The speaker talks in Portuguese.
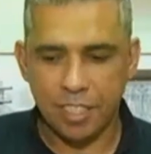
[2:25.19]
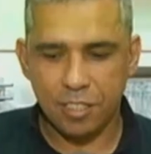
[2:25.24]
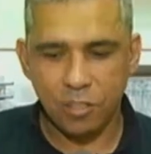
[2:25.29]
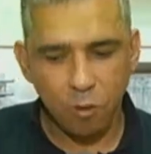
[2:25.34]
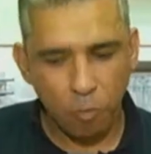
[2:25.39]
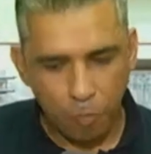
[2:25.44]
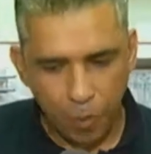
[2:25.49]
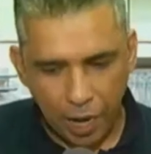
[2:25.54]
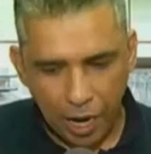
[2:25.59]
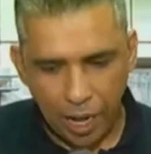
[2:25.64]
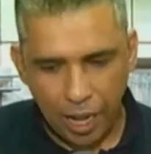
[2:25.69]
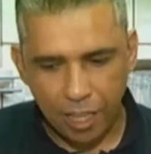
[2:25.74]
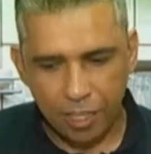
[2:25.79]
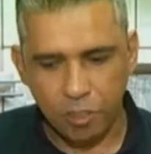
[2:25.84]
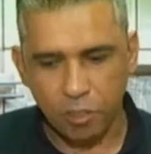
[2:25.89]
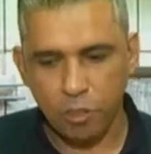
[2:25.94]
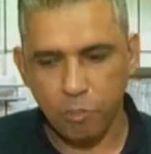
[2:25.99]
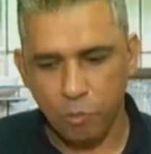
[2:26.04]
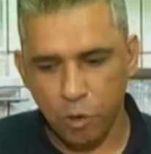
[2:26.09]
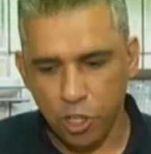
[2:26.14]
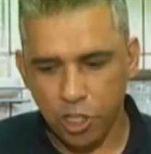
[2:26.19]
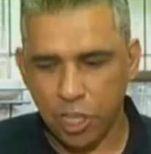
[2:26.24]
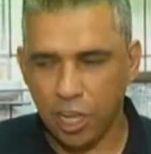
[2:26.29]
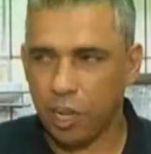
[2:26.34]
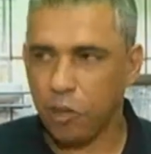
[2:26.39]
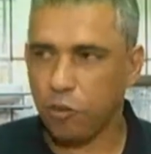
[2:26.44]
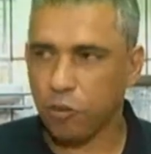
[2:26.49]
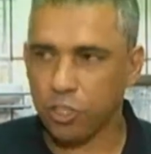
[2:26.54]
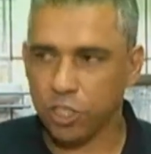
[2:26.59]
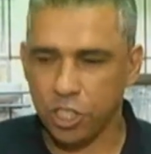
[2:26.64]
No prato, depois que
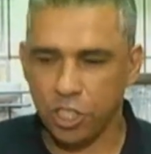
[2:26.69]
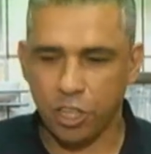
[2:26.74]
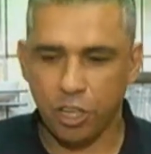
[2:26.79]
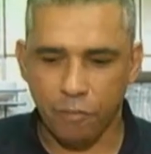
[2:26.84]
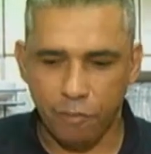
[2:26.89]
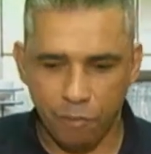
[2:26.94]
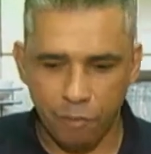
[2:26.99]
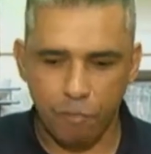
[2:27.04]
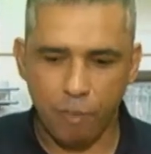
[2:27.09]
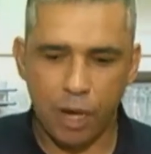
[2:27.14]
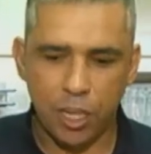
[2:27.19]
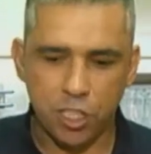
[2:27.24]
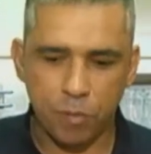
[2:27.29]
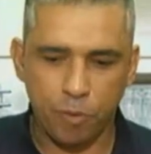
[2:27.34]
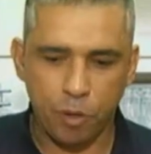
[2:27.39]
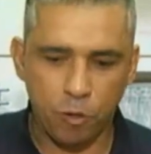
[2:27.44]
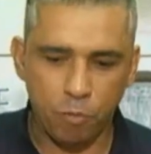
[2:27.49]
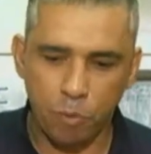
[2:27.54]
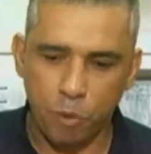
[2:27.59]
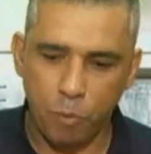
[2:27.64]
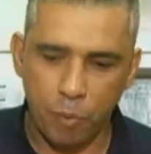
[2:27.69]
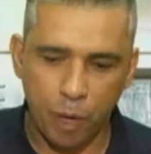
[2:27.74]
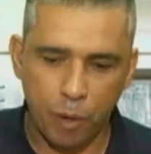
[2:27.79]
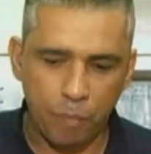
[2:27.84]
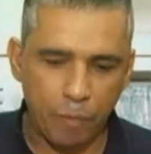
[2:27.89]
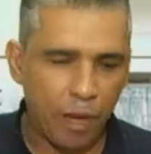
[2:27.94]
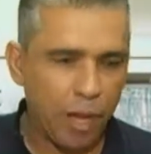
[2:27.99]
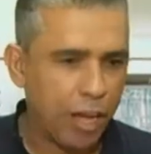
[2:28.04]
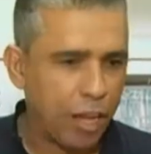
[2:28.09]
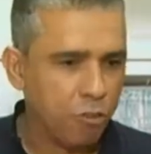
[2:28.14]
ela cozinha, passa pelo meu
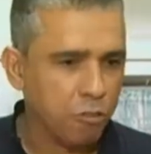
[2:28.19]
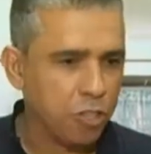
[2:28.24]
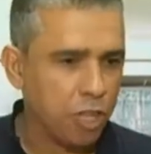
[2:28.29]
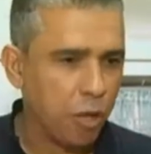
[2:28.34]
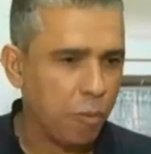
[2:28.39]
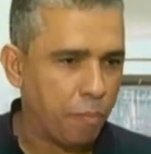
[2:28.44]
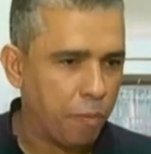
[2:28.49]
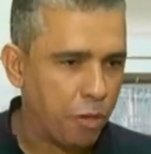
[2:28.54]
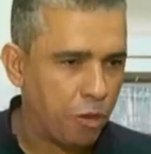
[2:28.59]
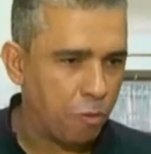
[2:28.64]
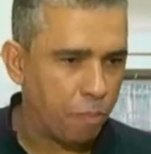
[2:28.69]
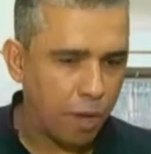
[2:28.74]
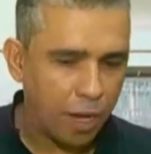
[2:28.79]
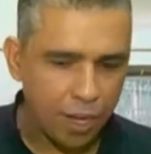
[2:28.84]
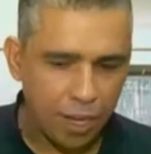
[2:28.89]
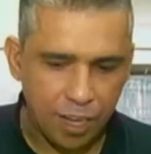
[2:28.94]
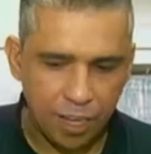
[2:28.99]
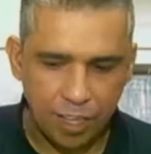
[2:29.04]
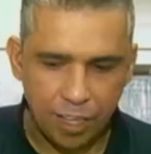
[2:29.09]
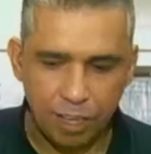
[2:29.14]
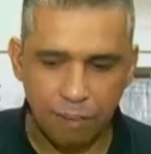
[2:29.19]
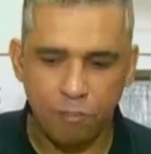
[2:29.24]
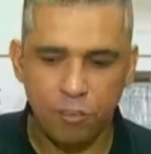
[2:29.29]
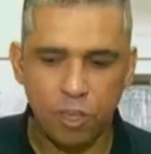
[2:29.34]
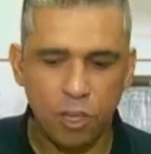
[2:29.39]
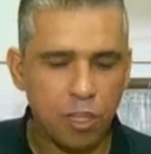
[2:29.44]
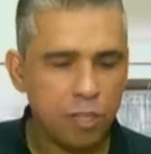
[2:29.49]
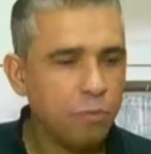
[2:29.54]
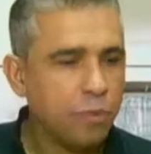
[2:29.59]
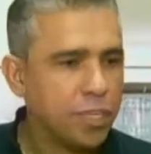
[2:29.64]
preparo, um tempero bacana, ela
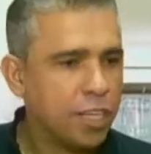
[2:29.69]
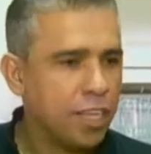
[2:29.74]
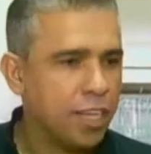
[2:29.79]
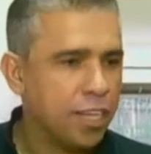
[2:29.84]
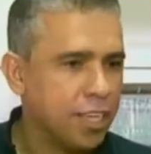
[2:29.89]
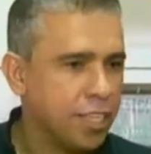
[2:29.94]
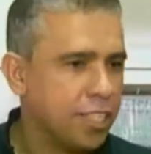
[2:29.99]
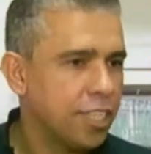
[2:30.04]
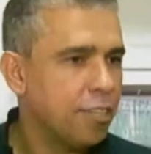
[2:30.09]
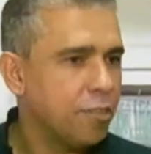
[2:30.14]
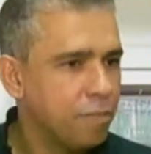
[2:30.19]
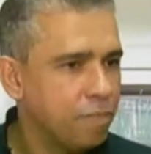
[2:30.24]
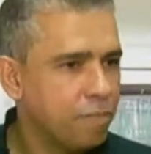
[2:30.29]
fica uma delícia.